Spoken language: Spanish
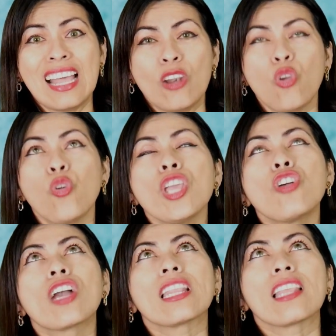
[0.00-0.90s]
Lo
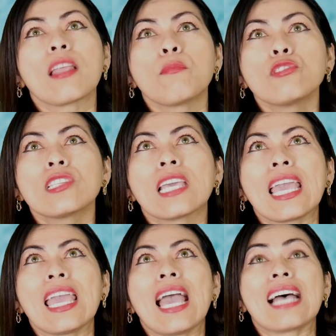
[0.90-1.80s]
único que tenemos
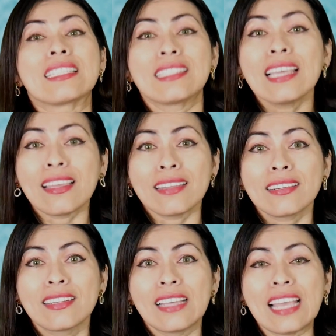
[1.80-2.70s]
que hacer
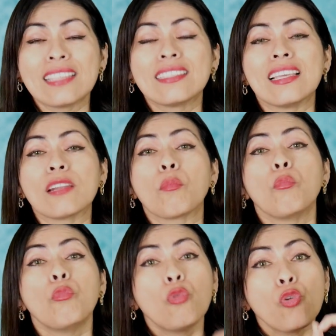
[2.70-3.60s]
es ser
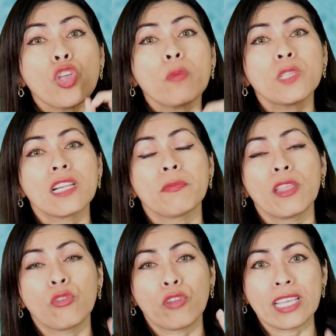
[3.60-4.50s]
muy
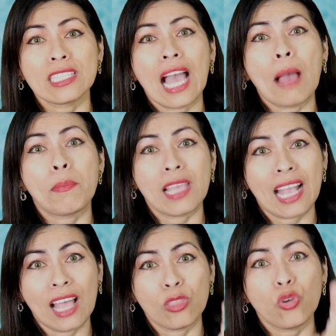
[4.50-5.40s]
observadores
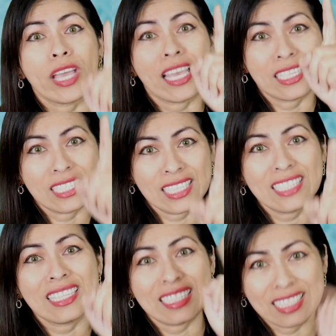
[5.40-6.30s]
aplicando
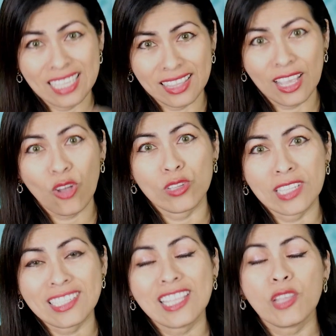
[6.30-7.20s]
estas siete
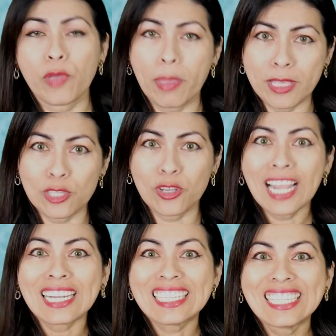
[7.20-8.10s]
cosas que te voy a
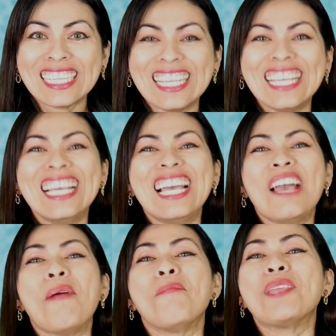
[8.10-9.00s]
mencionar.
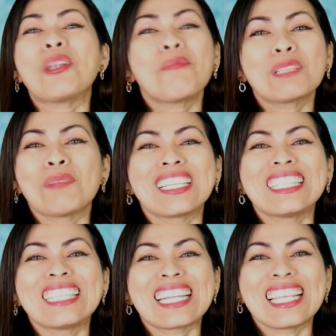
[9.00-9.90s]
Mi nombre es
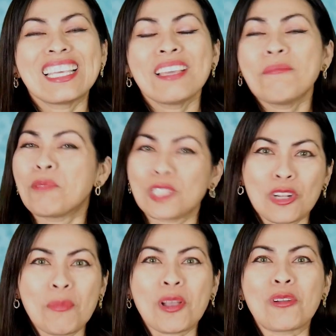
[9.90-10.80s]
Patricia Reddy, por si
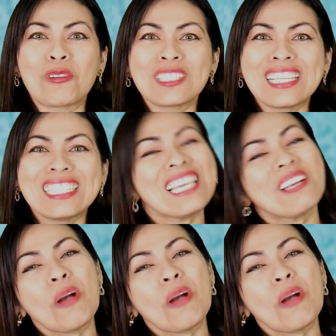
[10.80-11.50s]
no me conoces, y